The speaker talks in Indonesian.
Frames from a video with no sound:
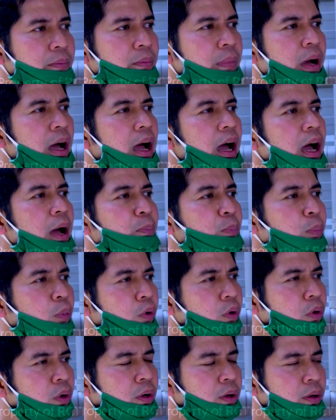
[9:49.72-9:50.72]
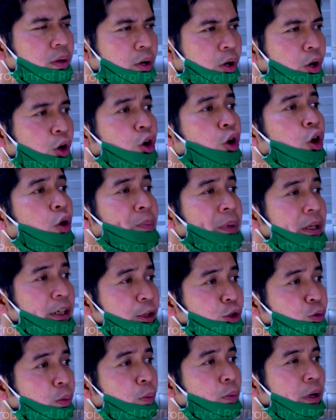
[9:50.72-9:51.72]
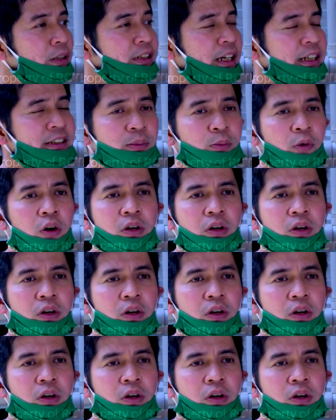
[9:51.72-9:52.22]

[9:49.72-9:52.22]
Maaf Pur, kopinya cuma buat saya sama